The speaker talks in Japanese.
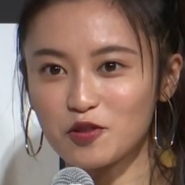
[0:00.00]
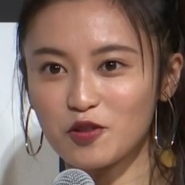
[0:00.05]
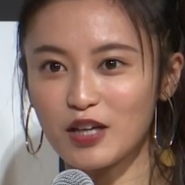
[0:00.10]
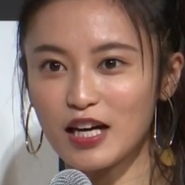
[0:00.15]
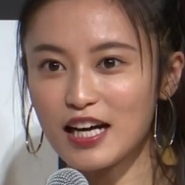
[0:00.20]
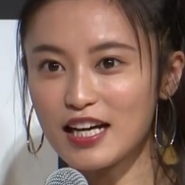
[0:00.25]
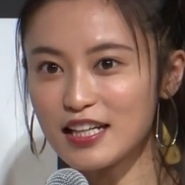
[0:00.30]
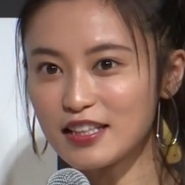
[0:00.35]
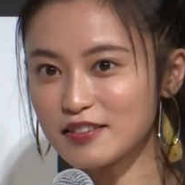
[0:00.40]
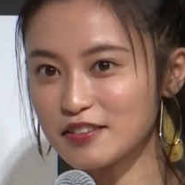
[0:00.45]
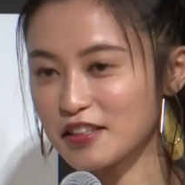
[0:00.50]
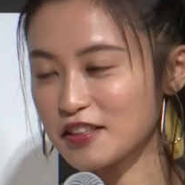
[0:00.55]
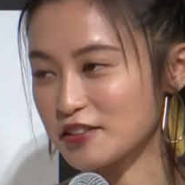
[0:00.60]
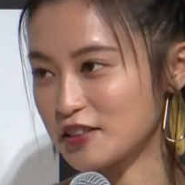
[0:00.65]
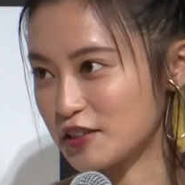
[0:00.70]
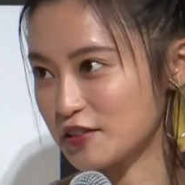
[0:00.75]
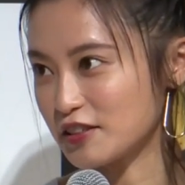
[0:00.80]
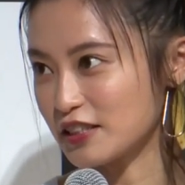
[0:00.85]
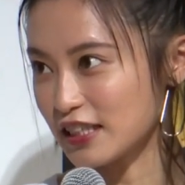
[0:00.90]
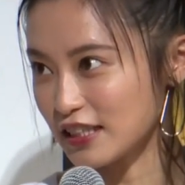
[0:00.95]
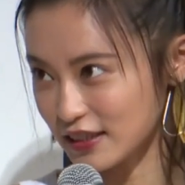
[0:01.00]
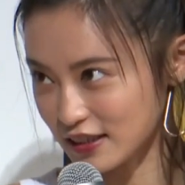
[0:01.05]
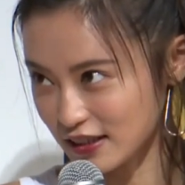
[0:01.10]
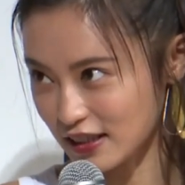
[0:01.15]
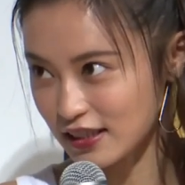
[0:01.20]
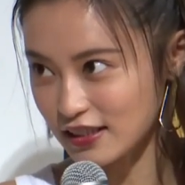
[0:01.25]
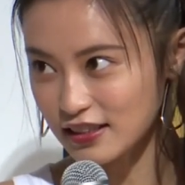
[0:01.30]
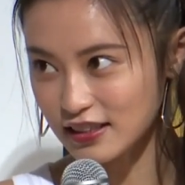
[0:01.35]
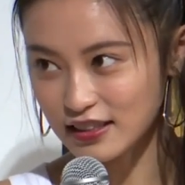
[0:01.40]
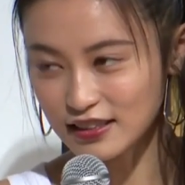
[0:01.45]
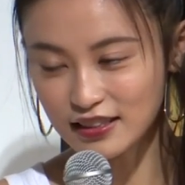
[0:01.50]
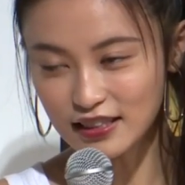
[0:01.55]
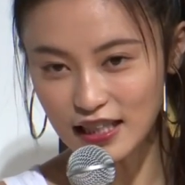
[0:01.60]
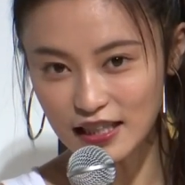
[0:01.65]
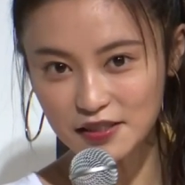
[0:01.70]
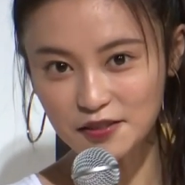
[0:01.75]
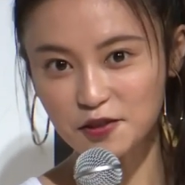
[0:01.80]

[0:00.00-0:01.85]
るのが早くなるっていうじゃないですかだから